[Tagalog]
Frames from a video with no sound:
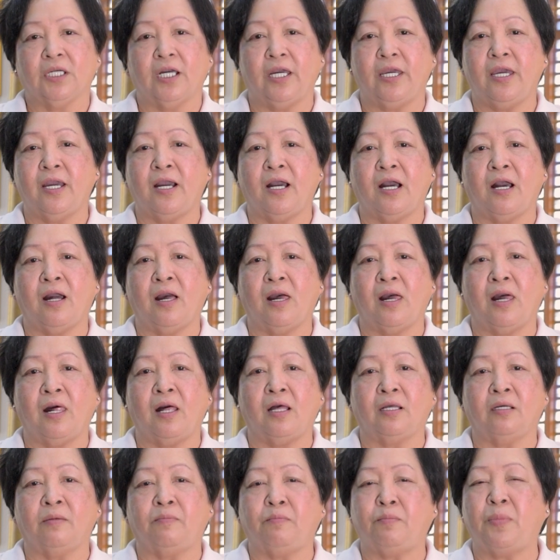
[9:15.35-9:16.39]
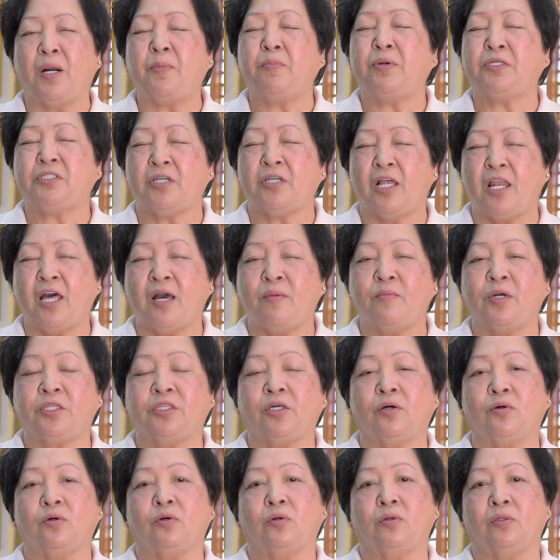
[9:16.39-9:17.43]
Kaya papasalamat
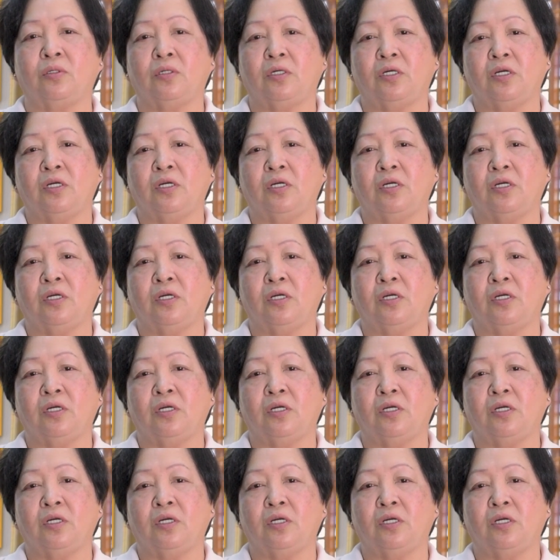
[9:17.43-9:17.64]
ako